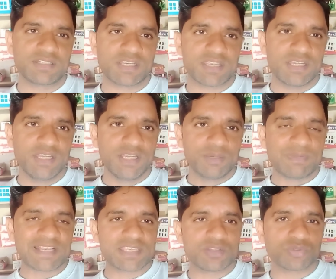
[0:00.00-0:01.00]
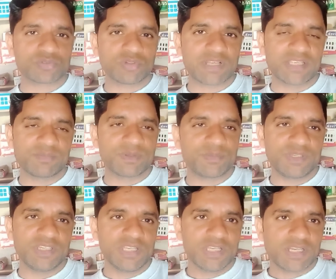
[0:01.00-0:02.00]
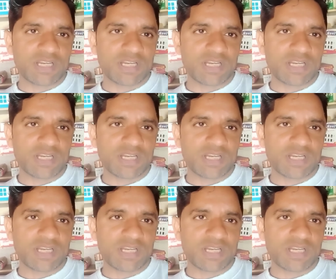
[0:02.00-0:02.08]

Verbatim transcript: ठीक है बाकी दोस्तों कहीं पर भी